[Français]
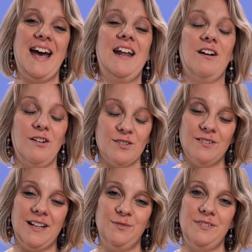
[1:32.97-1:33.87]
Alors
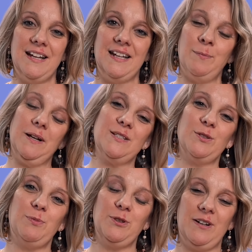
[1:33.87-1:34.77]
lorsque la doula elle est
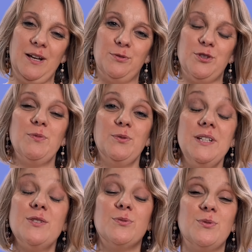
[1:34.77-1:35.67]
présente pendant l'accouchement,
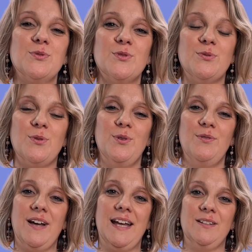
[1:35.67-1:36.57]
oui, son, rôle
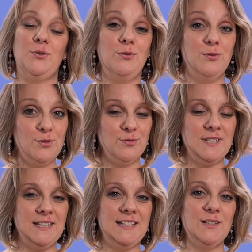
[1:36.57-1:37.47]
va être de vous
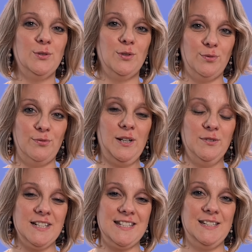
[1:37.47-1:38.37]
soutenir, de vous
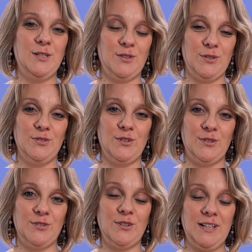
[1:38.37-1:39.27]
valoriser
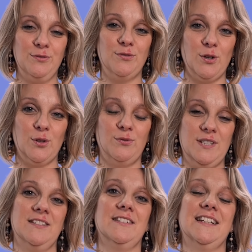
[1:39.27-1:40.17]
dans, l'effort que
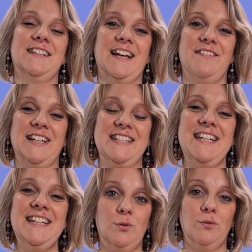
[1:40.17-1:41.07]
vous êtes en train de
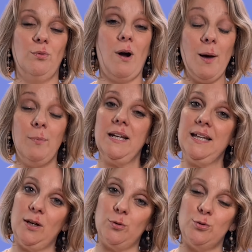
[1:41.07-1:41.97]
traverser, de vous
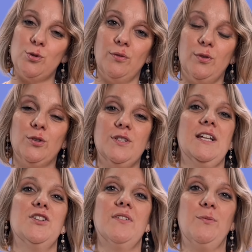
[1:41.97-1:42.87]
rappeler euh, tout ce que votre
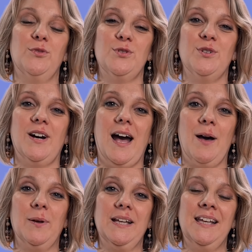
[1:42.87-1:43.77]
sage-femme vous aura
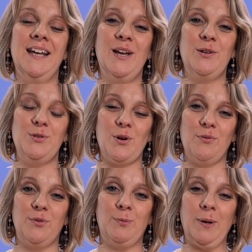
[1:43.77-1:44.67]
appris
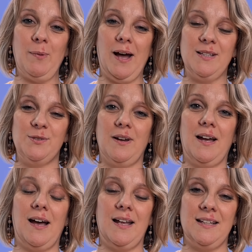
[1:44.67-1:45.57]
durant vos préparations
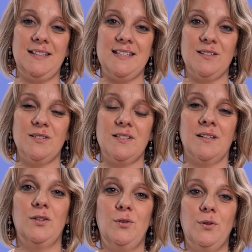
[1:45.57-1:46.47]
à, la naissance,
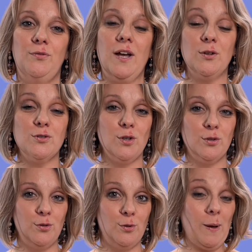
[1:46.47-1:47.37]
de faire en
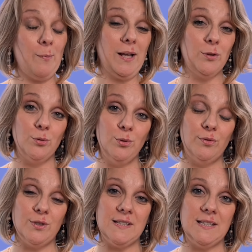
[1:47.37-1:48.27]
sorte que le papa
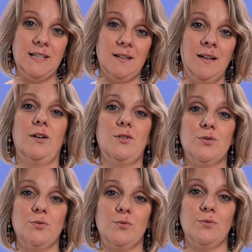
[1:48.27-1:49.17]
trouve aussi euh, euh,
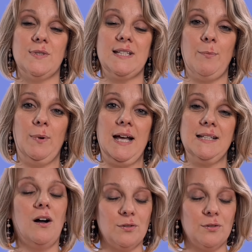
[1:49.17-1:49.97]
son, sa place.